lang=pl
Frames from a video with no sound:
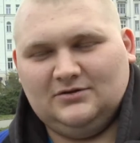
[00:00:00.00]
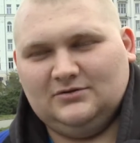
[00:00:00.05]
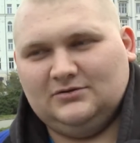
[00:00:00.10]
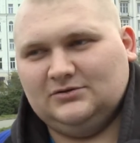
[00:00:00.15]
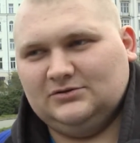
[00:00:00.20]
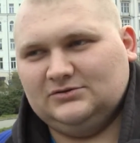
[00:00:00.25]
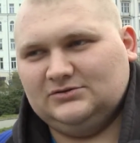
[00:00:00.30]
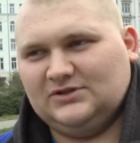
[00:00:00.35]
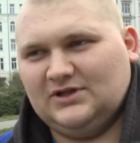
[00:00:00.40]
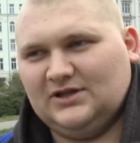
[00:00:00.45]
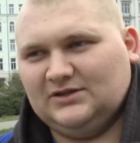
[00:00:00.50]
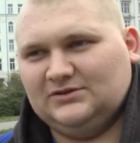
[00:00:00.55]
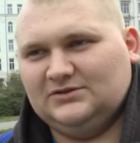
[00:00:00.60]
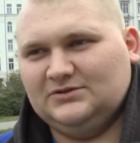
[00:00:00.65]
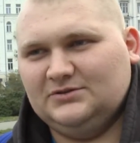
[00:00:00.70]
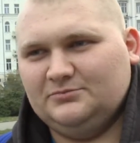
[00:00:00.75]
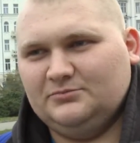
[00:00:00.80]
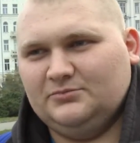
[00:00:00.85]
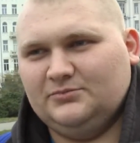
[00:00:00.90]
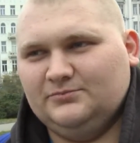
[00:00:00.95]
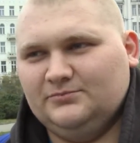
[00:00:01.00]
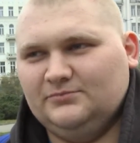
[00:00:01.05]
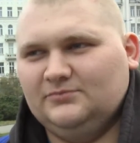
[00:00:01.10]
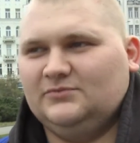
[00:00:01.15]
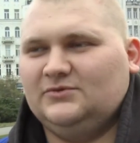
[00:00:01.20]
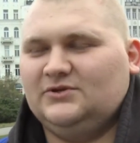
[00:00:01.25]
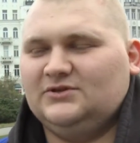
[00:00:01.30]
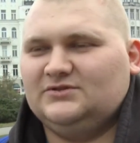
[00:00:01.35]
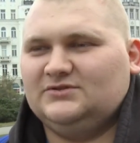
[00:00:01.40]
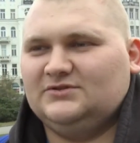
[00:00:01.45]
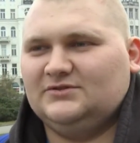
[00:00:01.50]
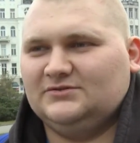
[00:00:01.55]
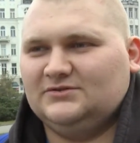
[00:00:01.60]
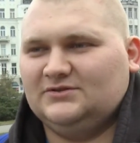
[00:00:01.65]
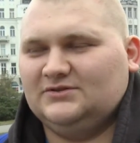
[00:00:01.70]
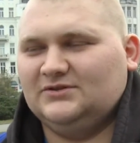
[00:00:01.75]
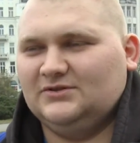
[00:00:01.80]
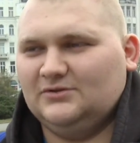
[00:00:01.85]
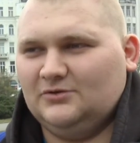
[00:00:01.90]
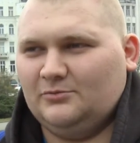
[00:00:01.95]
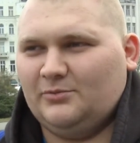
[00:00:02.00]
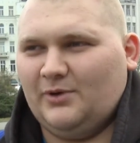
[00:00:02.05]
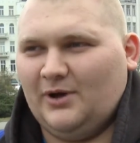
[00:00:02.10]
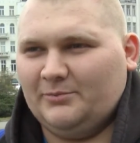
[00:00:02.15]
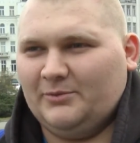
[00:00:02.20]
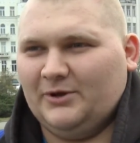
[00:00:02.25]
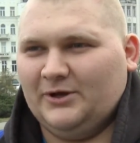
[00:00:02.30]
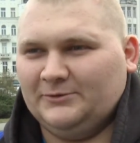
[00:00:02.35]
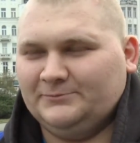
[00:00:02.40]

Ostatnim jest to Obama.